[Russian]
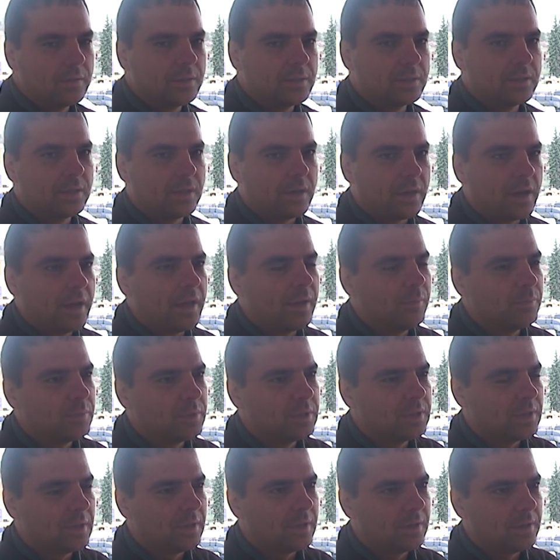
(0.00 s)

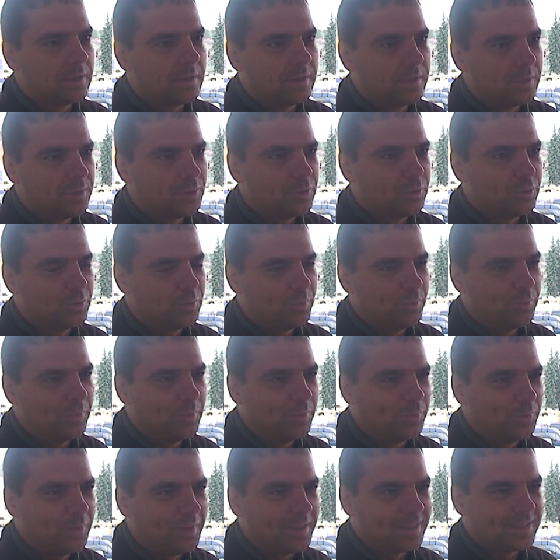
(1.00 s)
стараемся,
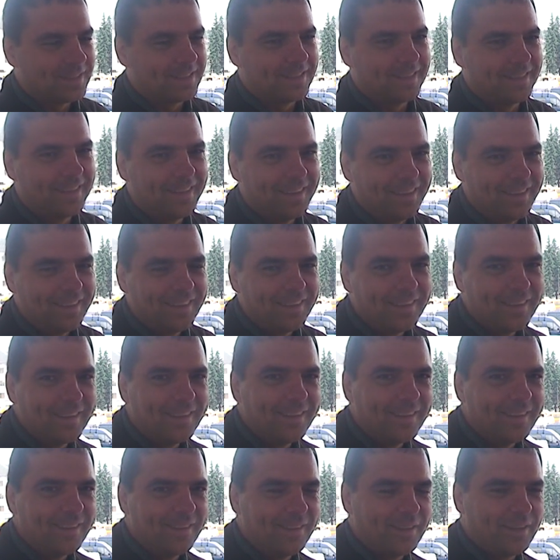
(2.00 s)
чтобы у нас
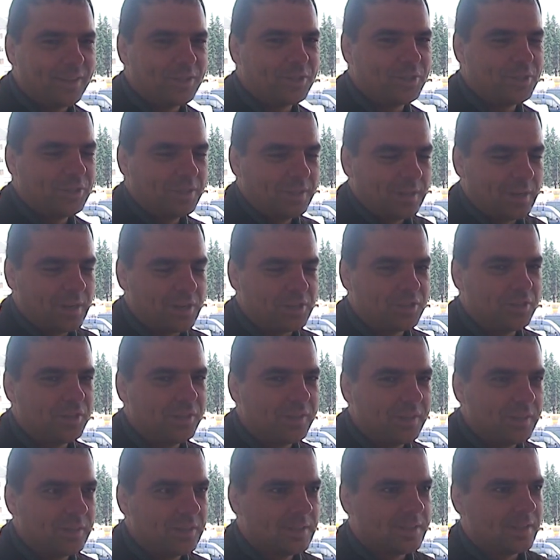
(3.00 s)
наши
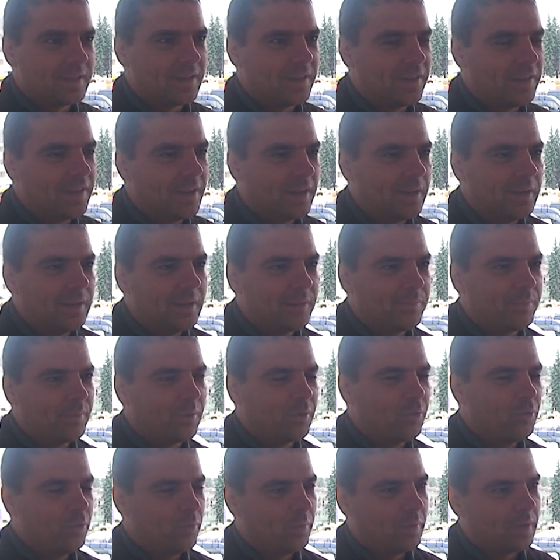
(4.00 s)
граждане не страдали от
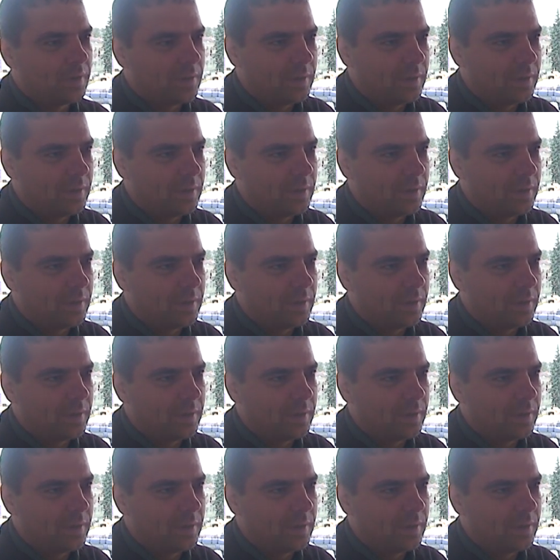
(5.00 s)
покупок